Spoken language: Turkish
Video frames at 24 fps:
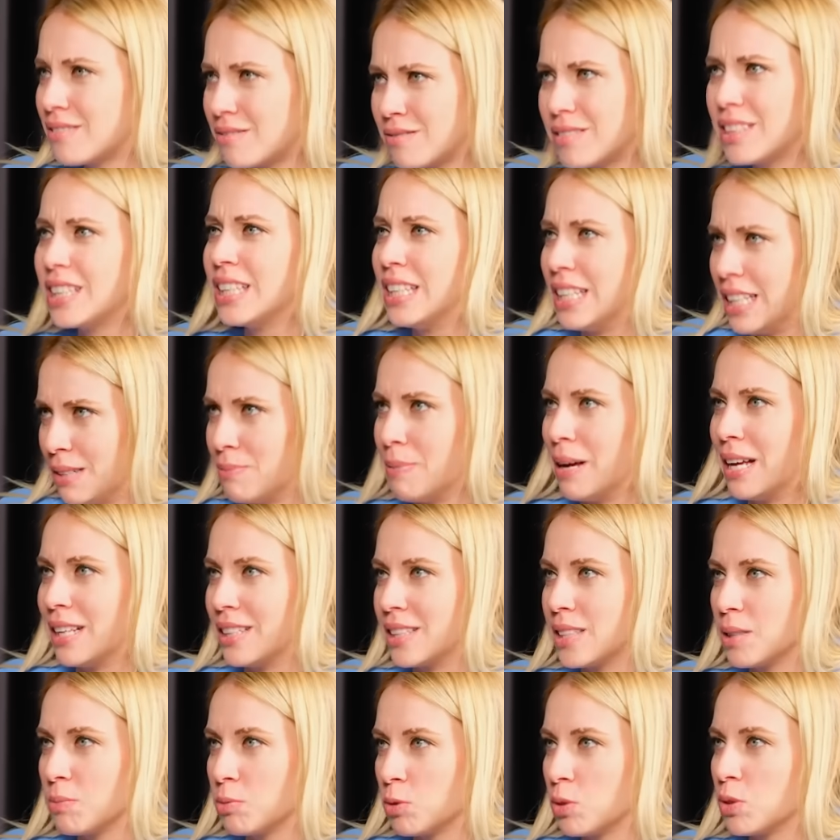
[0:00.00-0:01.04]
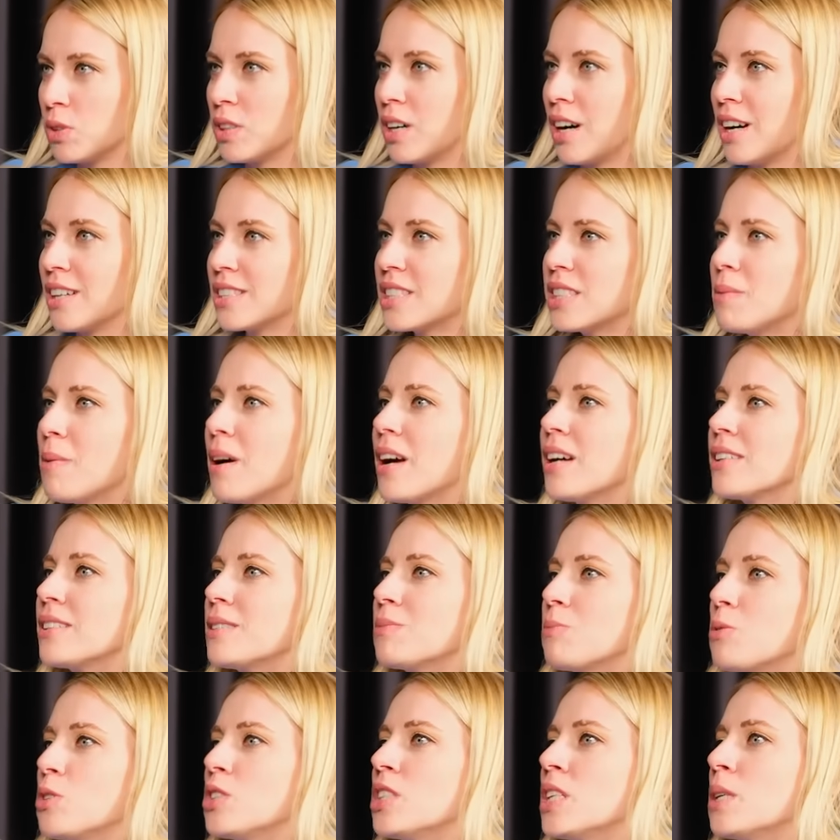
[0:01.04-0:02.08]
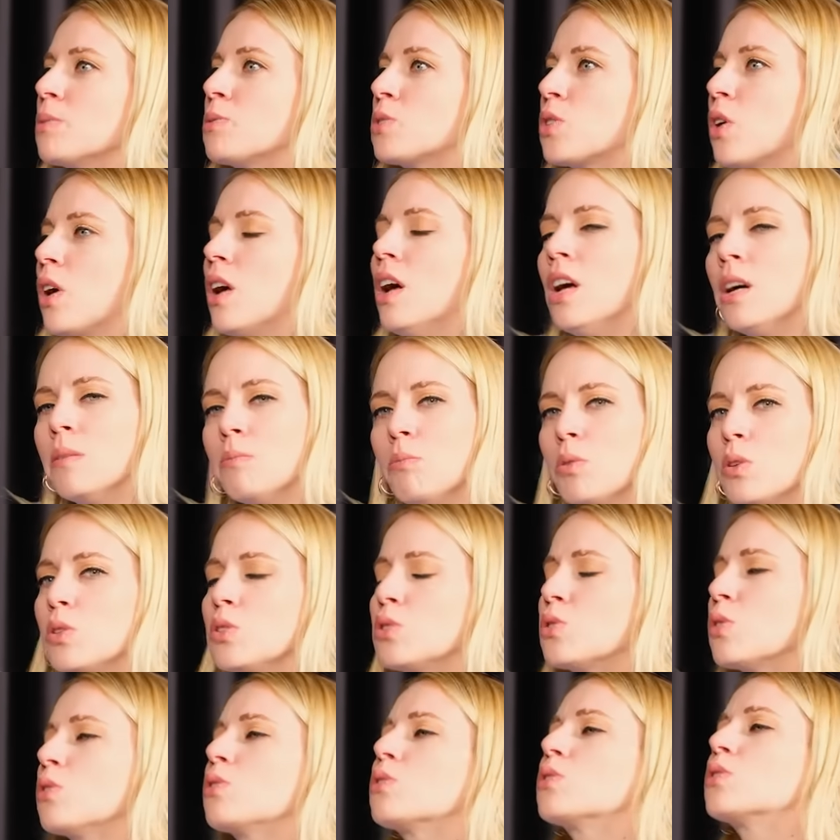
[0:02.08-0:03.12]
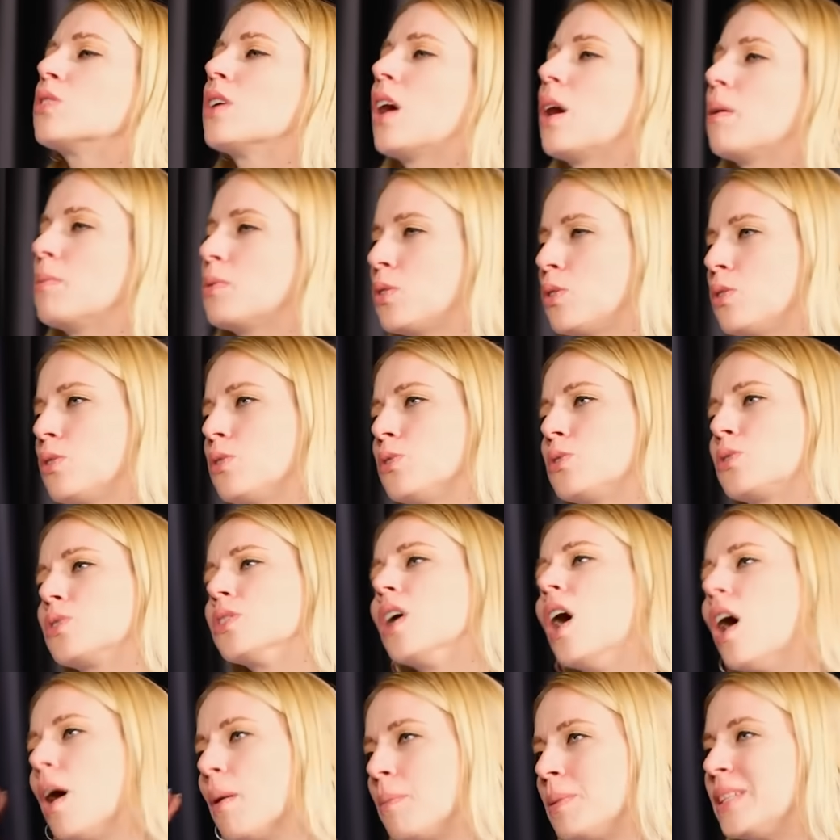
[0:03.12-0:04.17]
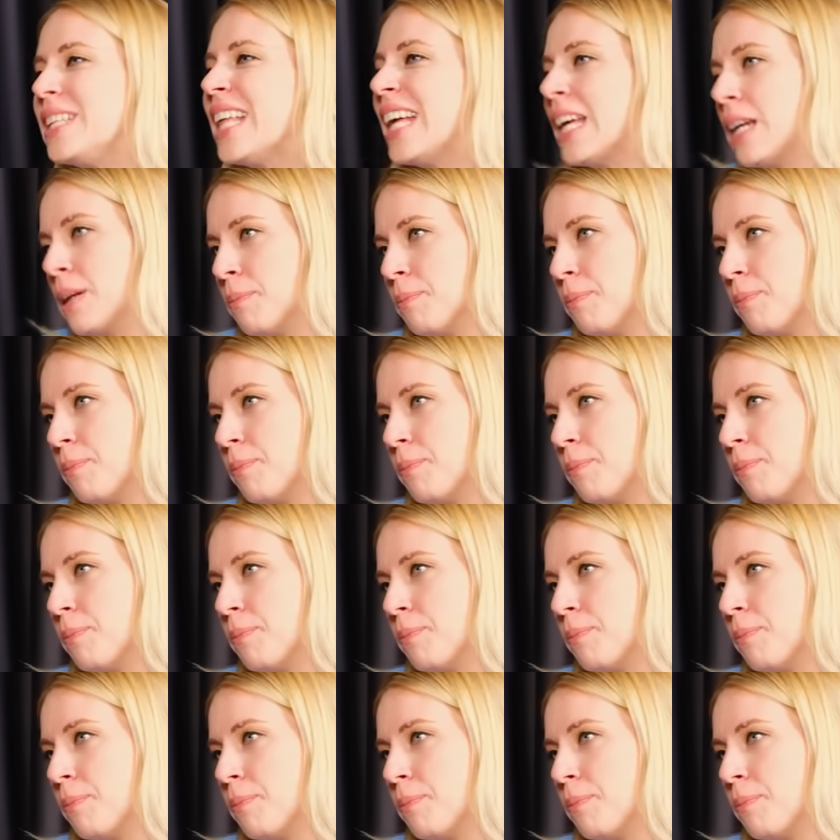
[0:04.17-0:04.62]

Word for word: değil belki bunun karşılığı ama hayatım önce hep şöyle. Bugün çok güzel bir gün olsun abi derim.